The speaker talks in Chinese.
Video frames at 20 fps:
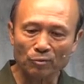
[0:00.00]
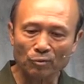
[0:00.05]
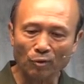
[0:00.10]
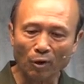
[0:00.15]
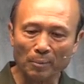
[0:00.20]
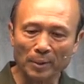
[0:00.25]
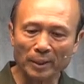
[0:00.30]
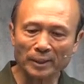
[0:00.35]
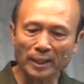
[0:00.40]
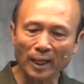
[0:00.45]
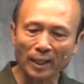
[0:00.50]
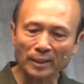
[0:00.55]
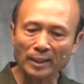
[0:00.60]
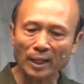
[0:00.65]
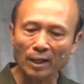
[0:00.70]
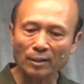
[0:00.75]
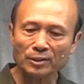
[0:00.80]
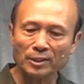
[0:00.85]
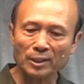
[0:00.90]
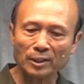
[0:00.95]
我们看
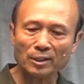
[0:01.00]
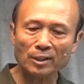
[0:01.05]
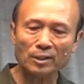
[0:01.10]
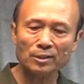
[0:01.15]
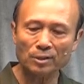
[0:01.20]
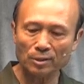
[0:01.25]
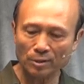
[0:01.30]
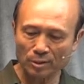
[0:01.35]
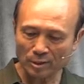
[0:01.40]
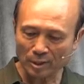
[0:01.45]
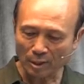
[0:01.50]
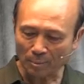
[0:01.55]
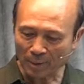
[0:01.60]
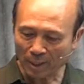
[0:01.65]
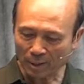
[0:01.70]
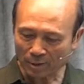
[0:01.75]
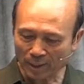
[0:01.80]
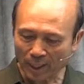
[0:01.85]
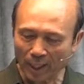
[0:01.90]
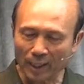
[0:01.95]
到这个有
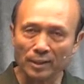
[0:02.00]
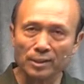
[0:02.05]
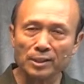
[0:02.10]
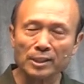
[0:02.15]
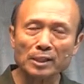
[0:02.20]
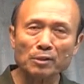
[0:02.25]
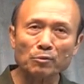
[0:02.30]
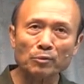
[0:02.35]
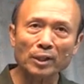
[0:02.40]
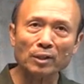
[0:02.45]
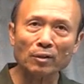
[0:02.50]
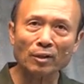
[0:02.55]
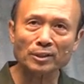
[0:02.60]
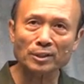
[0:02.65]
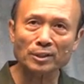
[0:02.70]
没有看新闻